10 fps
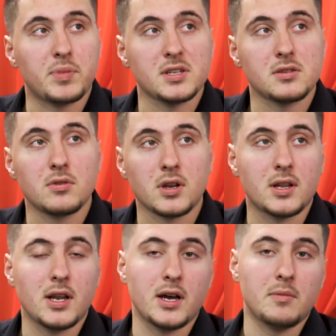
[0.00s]
Простора
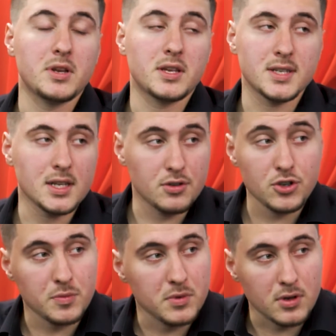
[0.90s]
для монетизации
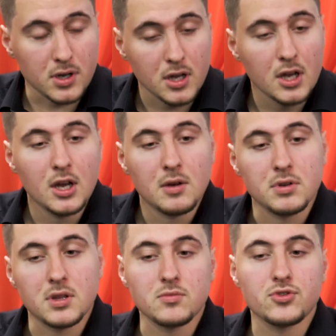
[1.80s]
очень много,
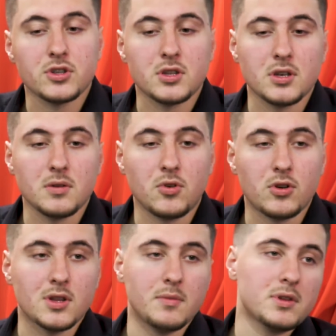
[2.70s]
потому что
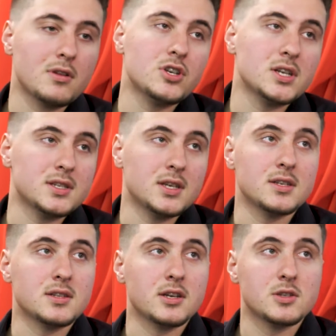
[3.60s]
могут там подключаться, я
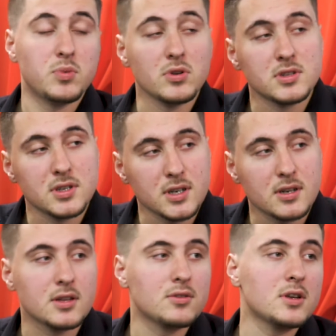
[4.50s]
не знаю, спонсоры,
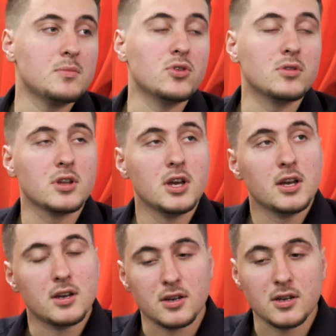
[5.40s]
которые да. могут
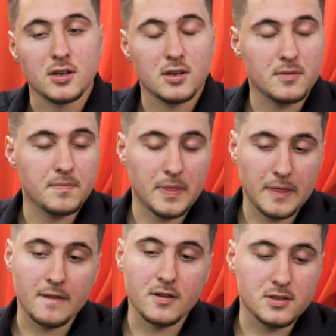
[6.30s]
э,
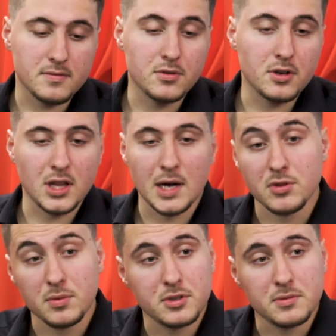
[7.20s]
свою
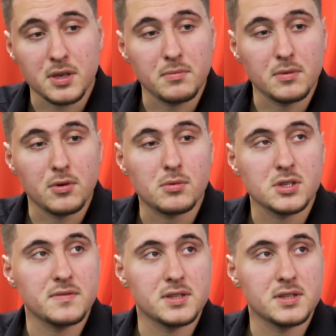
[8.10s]
рекламу, допустим, каким-либо образом